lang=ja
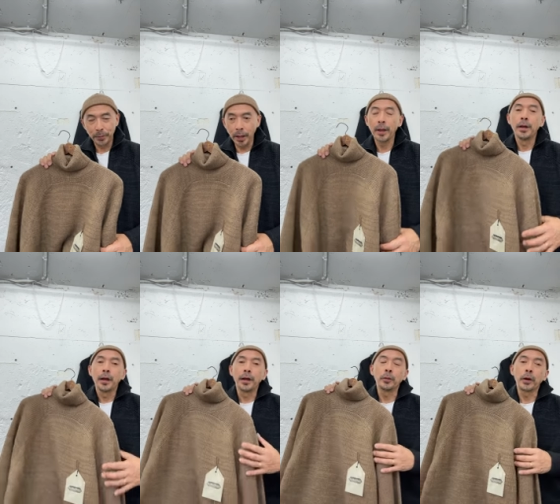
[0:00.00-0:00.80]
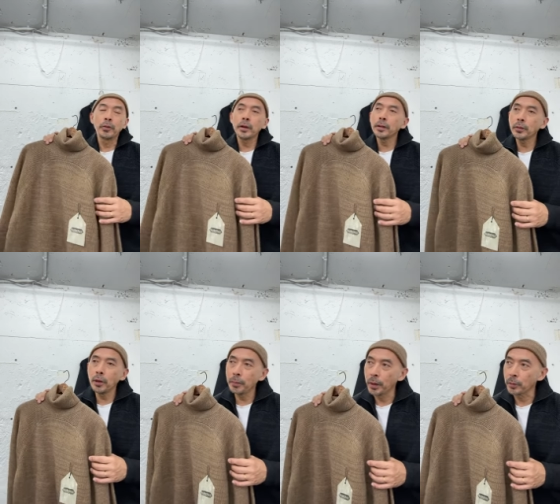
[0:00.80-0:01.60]
で、えーと、我々
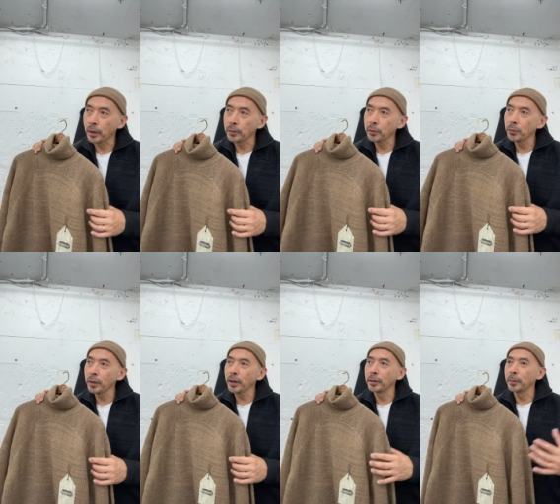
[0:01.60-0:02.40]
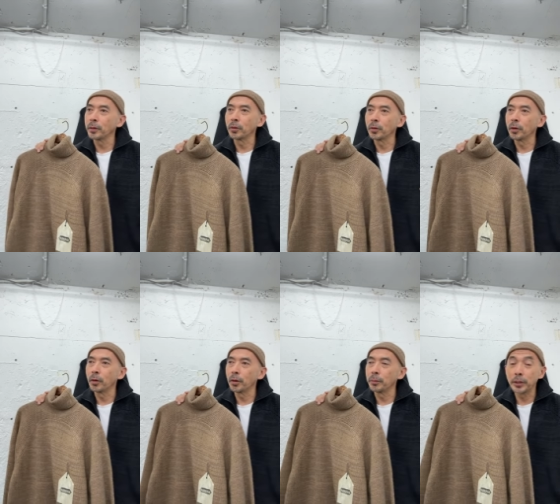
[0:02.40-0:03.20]
例えばあのカットソーなんかでもあ
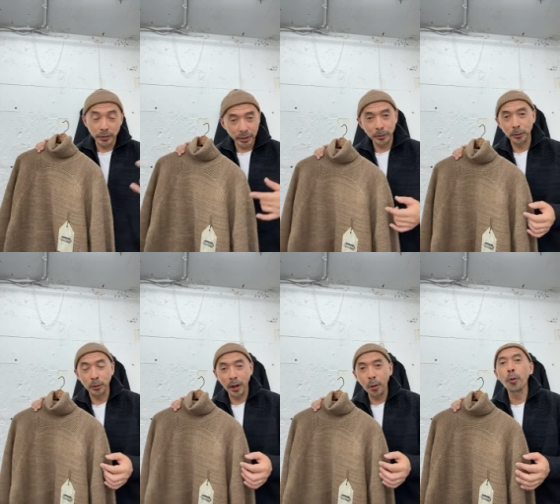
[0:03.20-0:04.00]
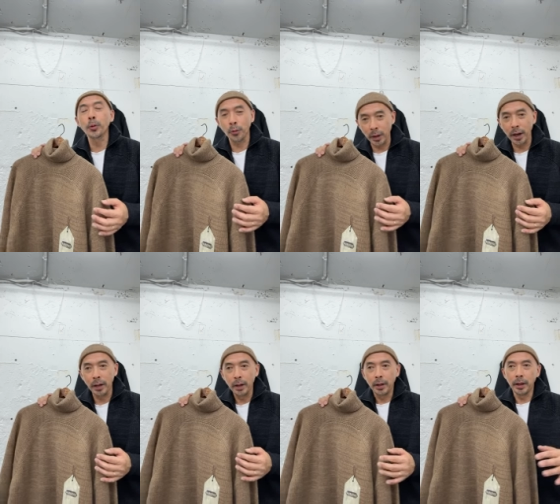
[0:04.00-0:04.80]
のビッグシャーロットとかココと
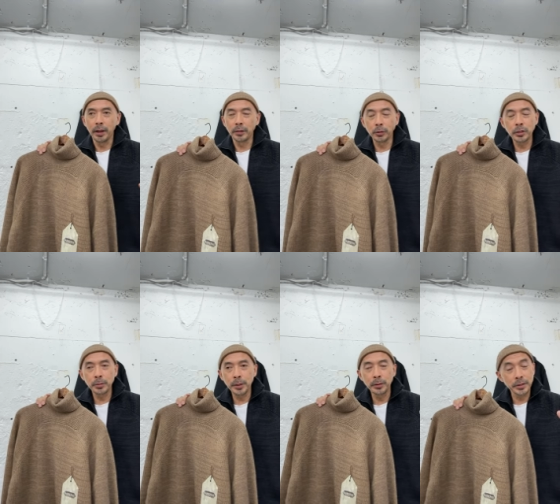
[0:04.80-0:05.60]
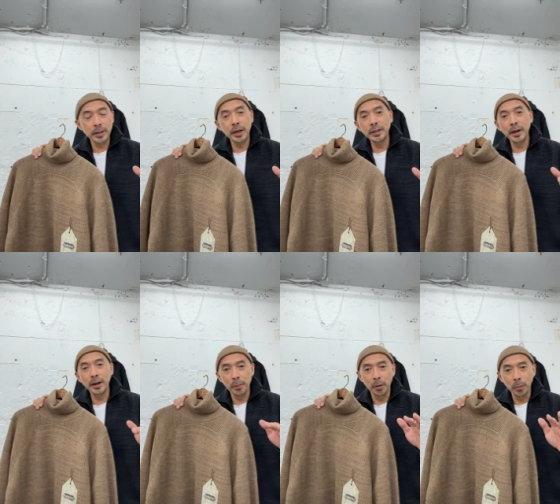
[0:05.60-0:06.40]
か、えー、とスビンを使いな
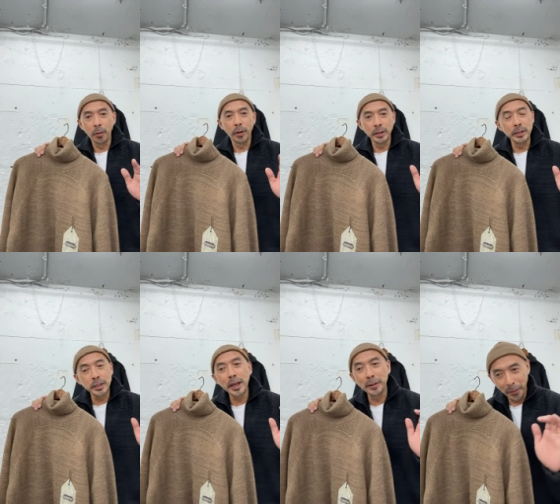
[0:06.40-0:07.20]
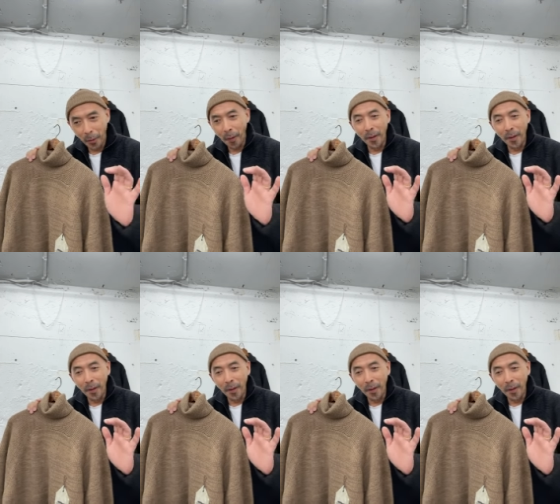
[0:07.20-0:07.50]
がらももう異次元の